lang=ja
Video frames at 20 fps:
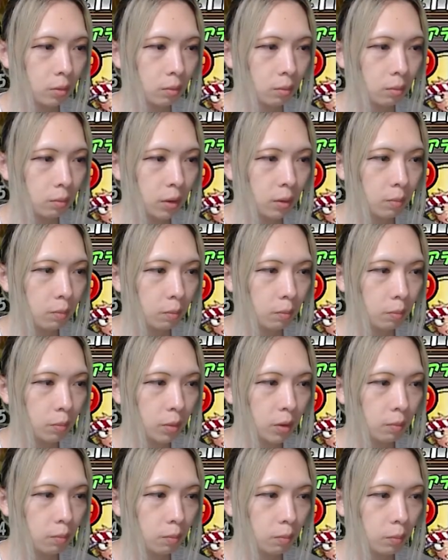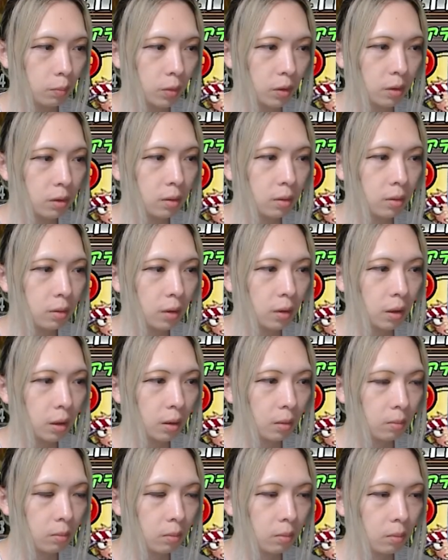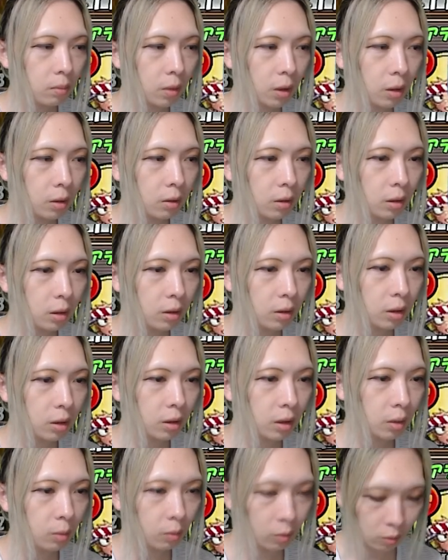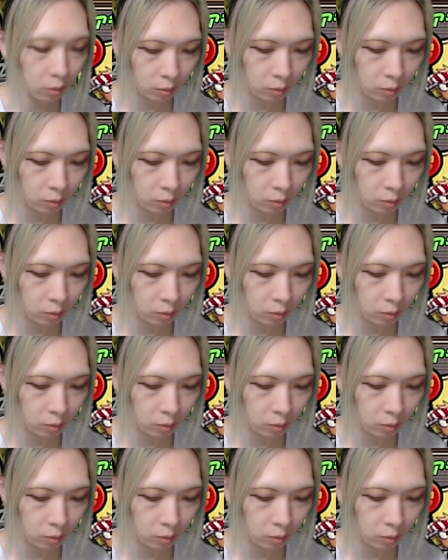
ピッピッピって、うん、エンターテイナーも。